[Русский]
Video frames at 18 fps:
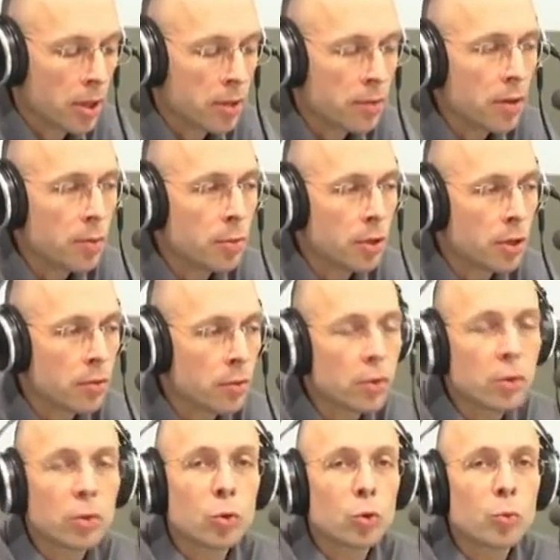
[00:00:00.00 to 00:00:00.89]
назвать бы
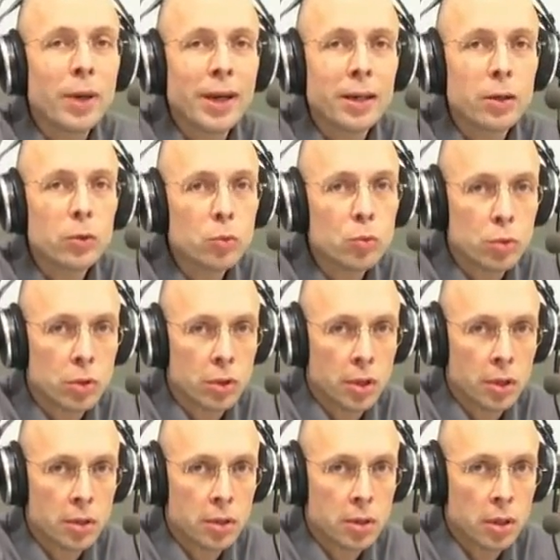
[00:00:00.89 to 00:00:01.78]
его «голубая
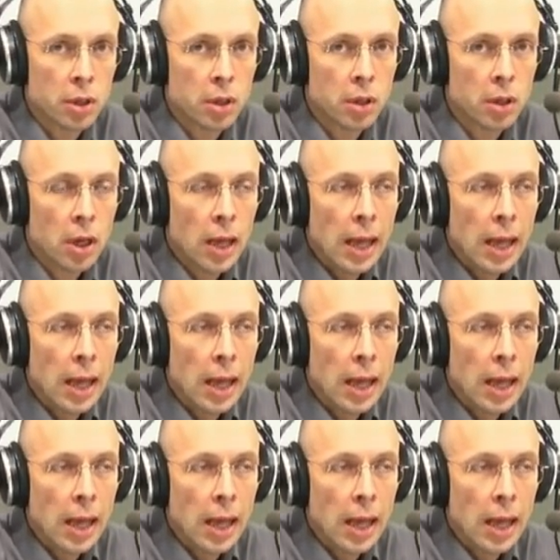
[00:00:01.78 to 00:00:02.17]
устрица»,